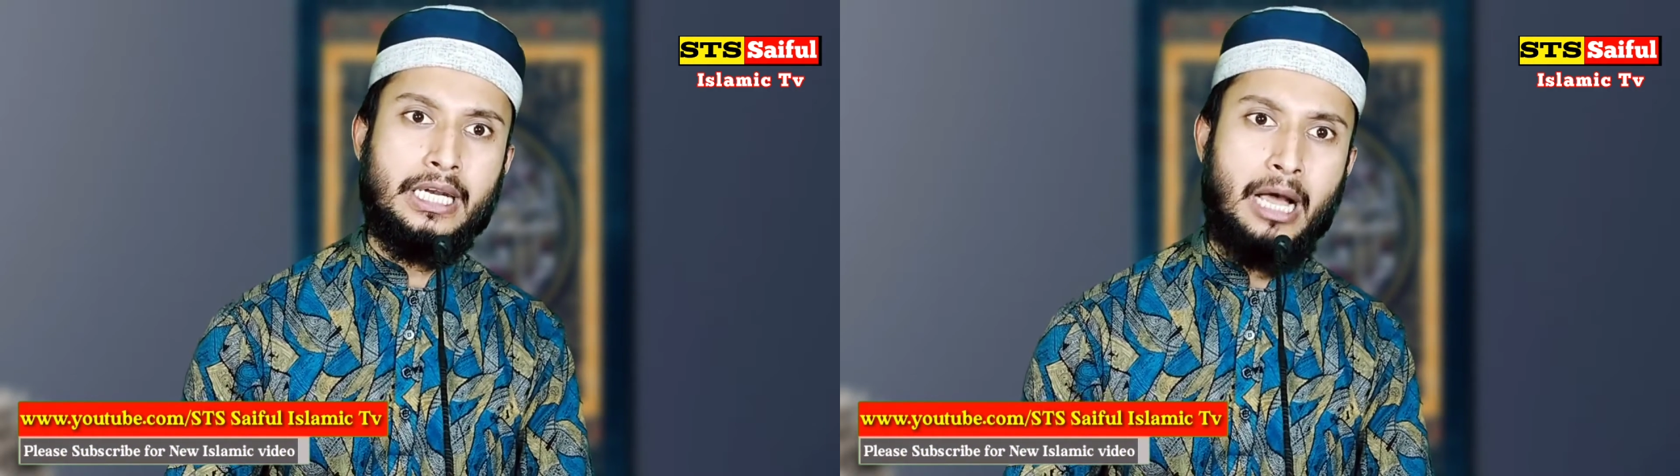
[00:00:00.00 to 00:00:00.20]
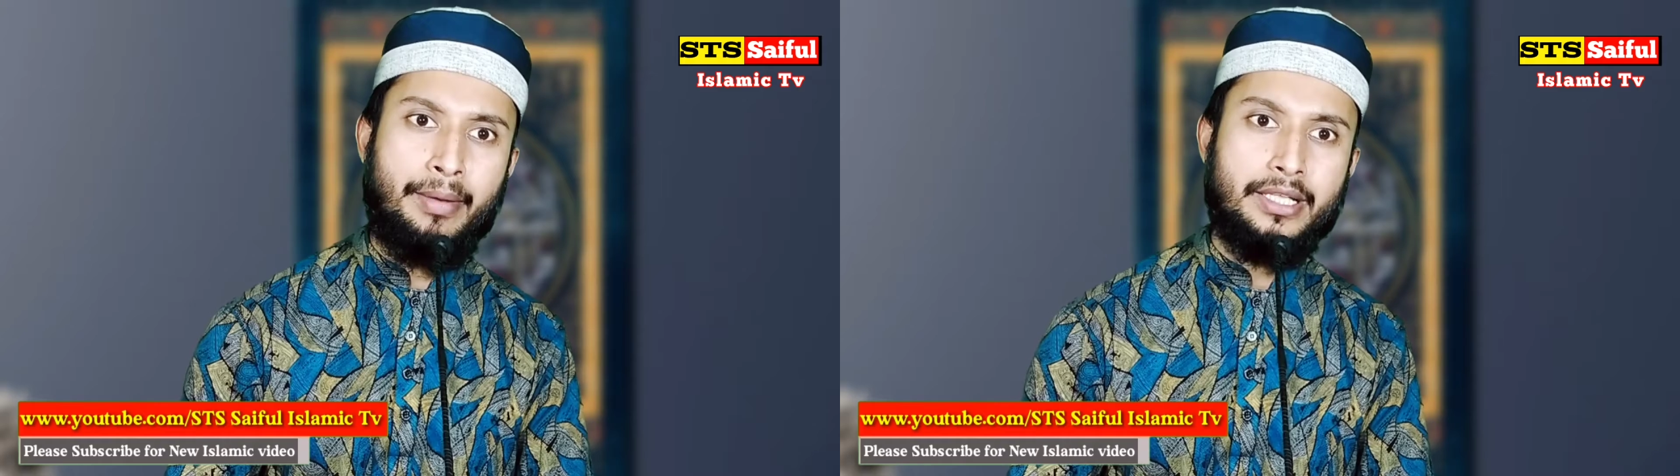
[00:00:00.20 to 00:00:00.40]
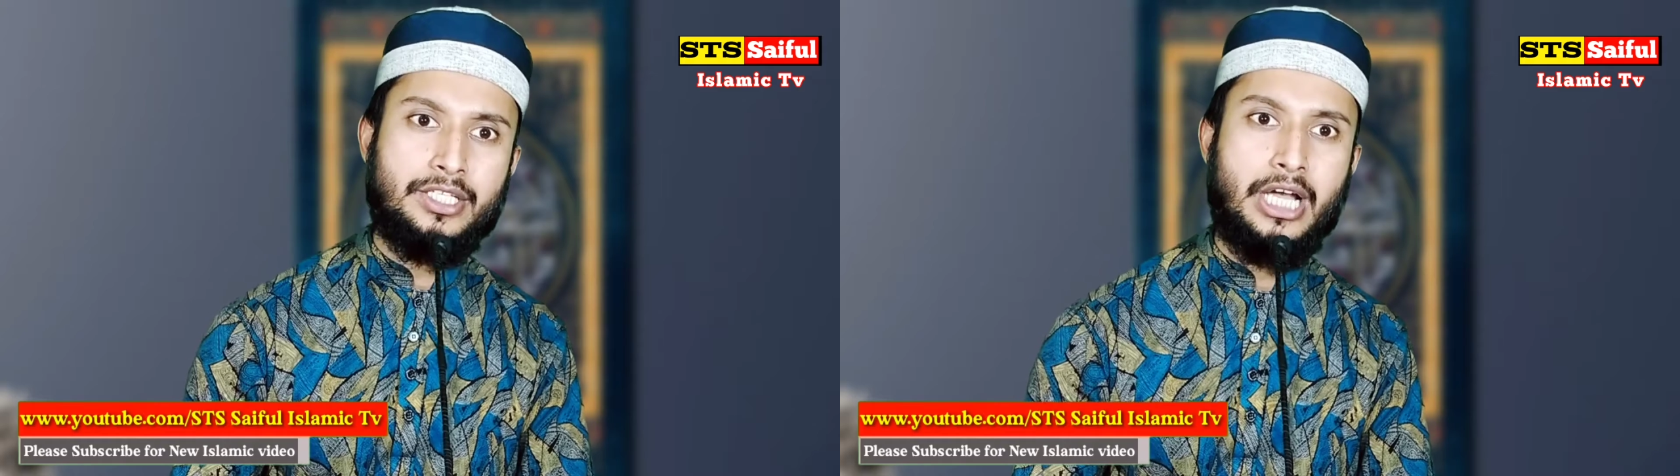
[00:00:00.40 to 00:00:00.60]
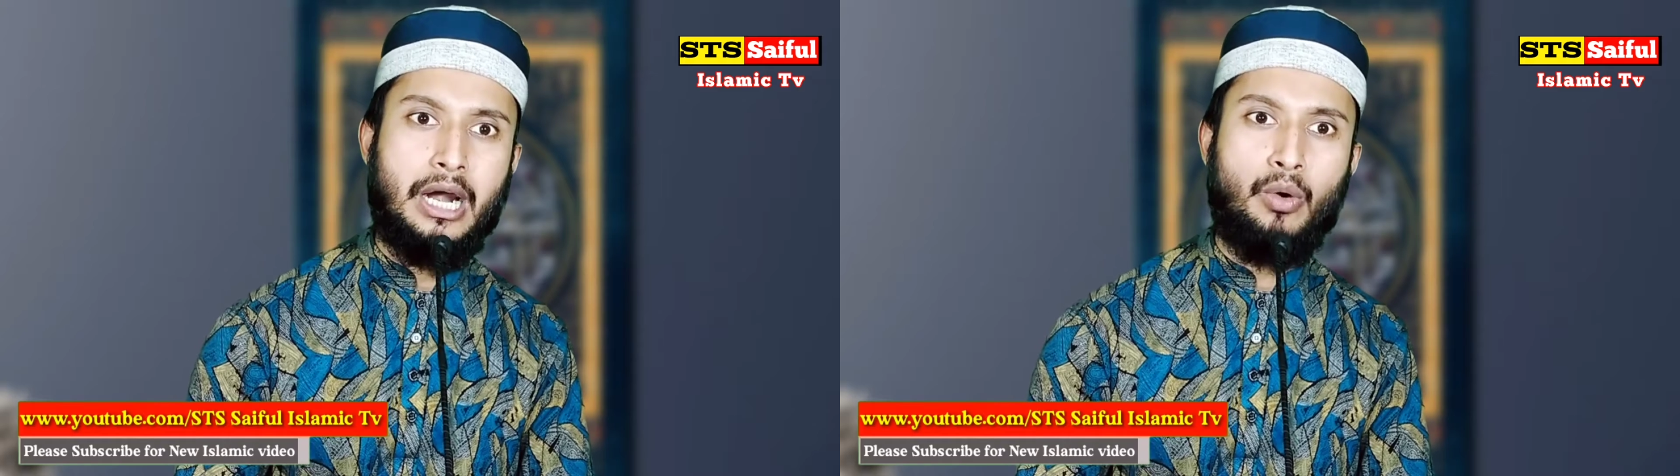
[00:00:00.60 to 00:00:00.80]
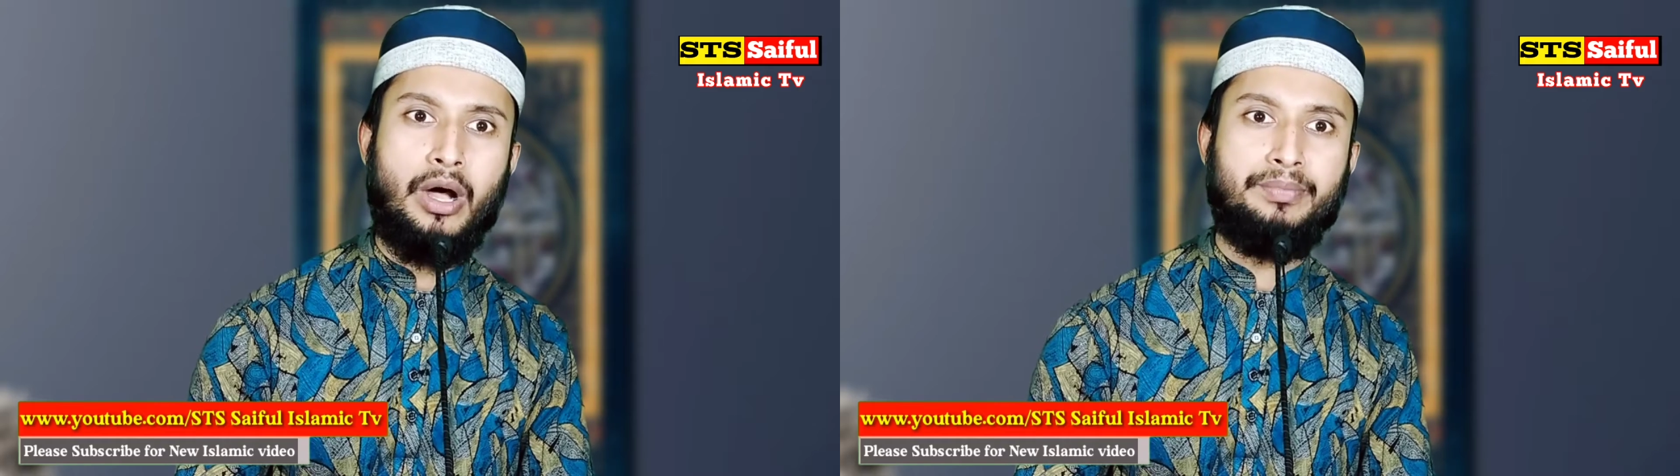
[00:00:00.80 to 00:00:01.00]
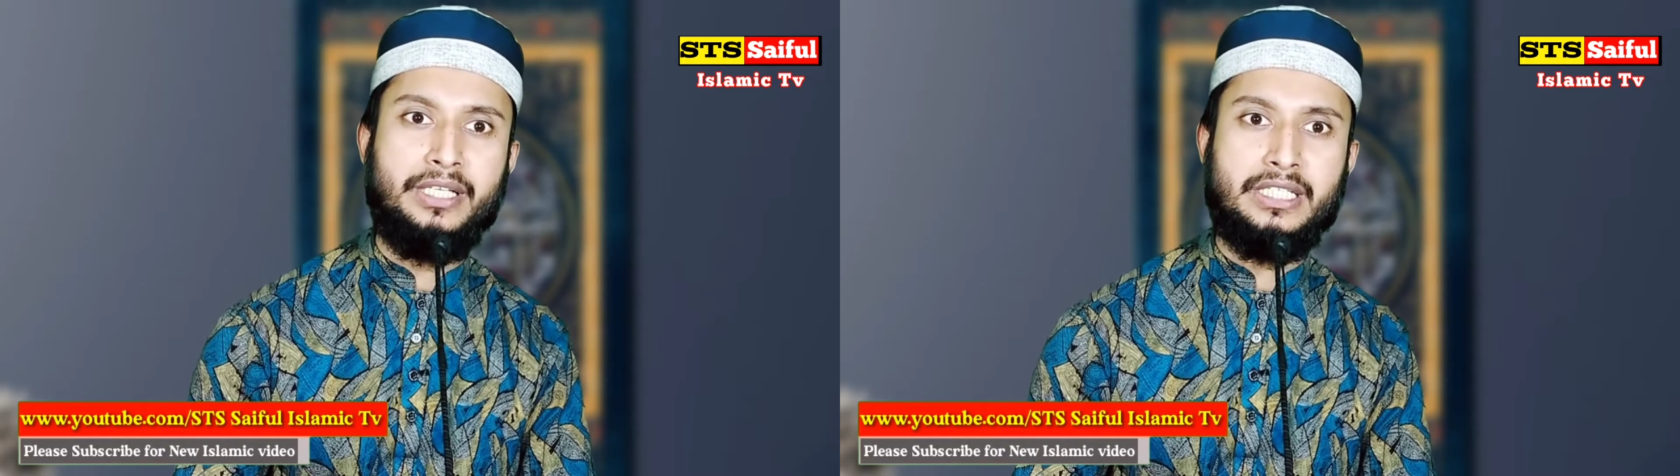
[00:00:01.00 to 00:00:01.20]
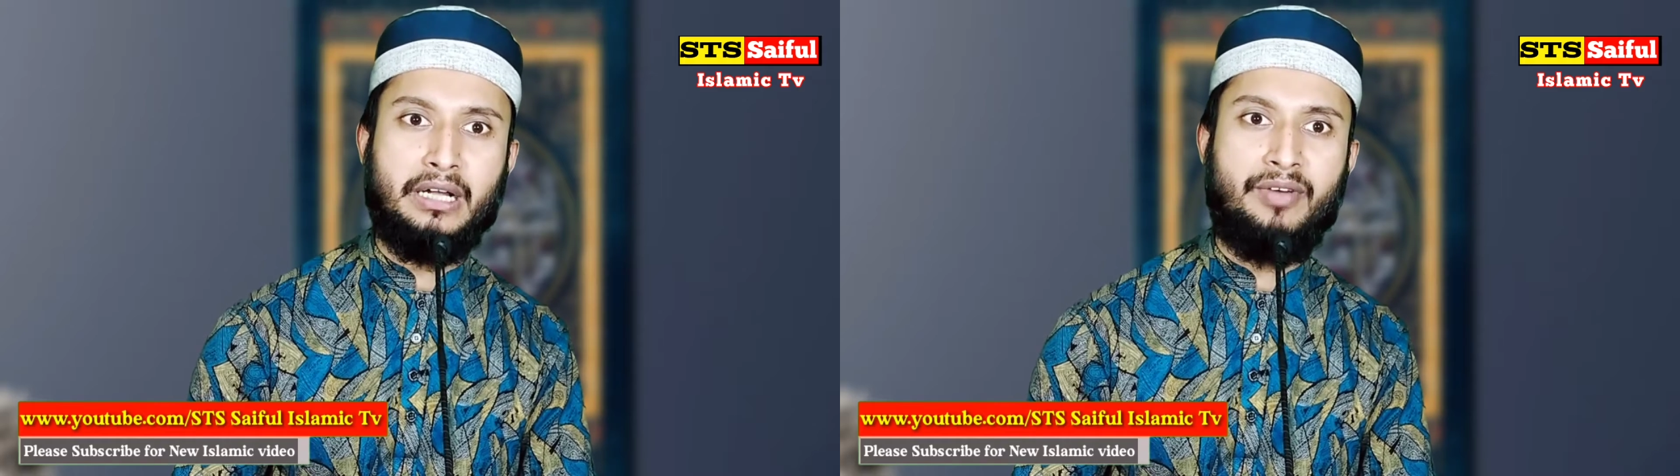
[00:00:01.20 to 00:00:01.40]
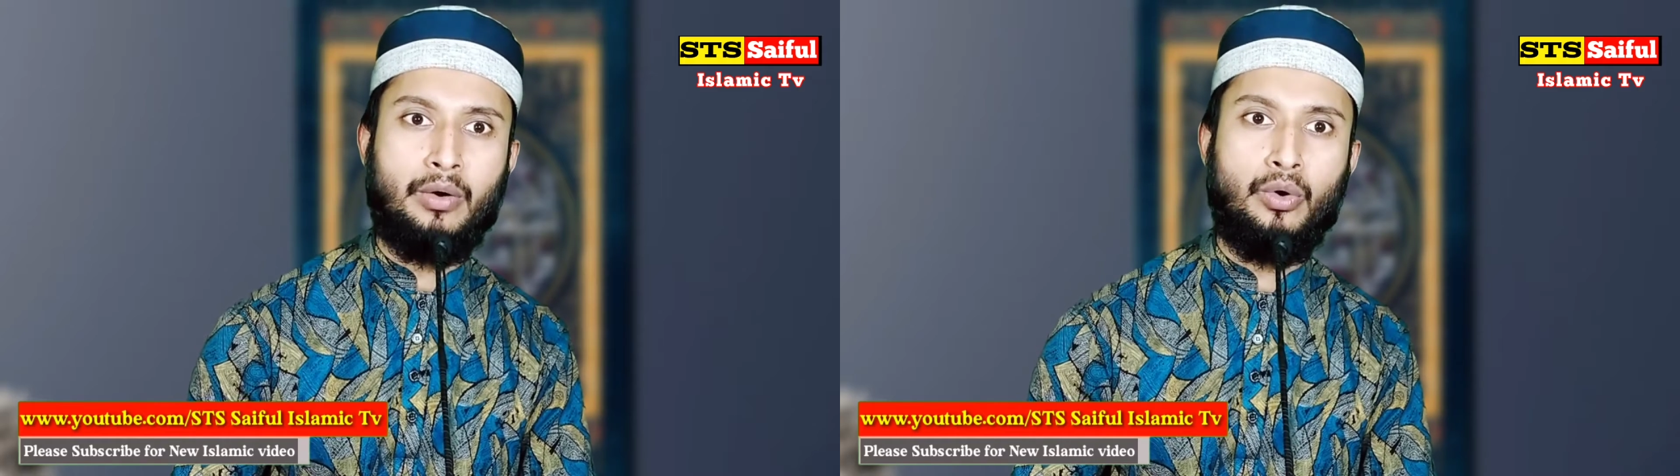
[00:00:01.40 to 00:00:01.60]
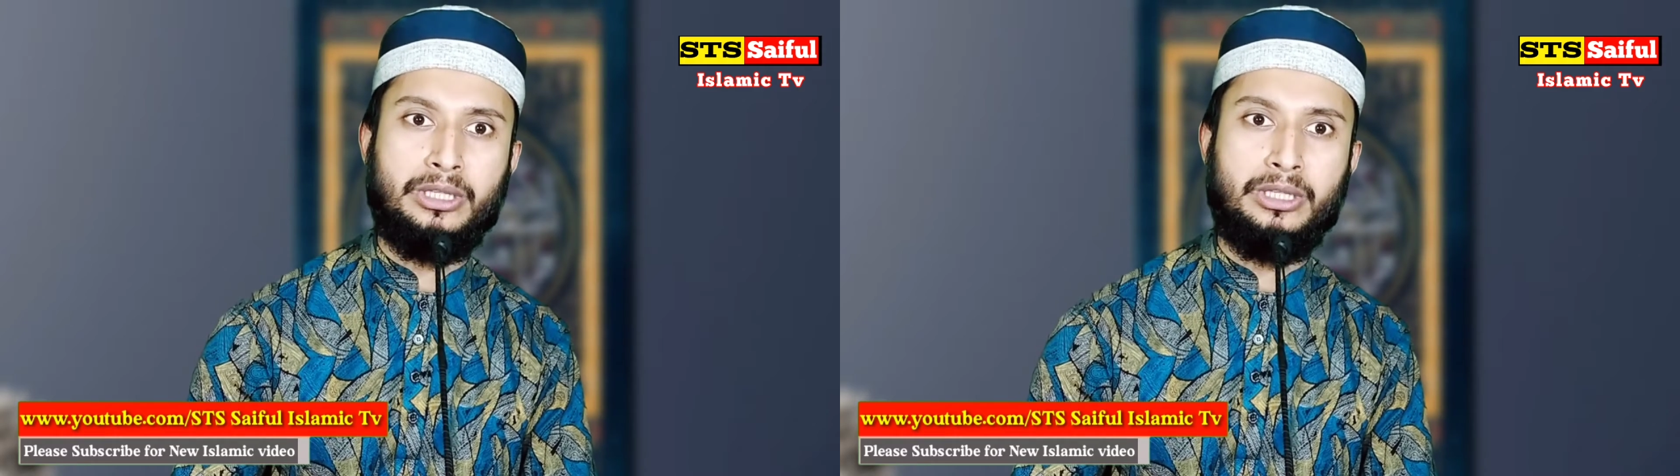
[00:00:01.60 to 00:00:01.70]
নামাজ ছাড়াও আপনি ইস্তেকফার